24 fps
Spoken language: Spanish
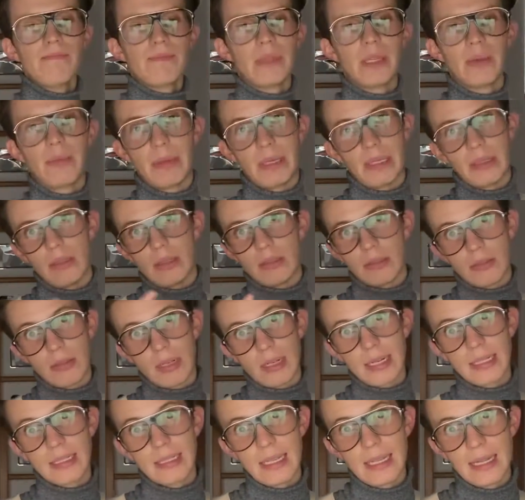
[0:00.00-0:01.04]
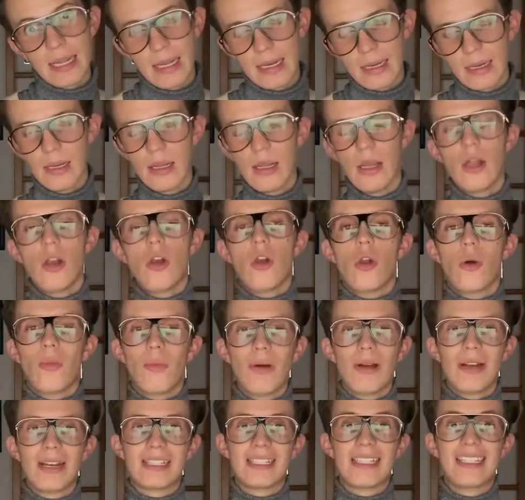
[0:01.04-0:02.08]
depende del celular que tengan, lo
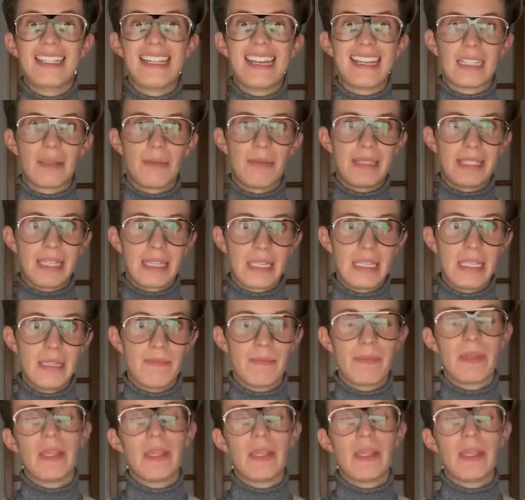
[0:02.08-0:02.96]
pueden hacer directamente aquí.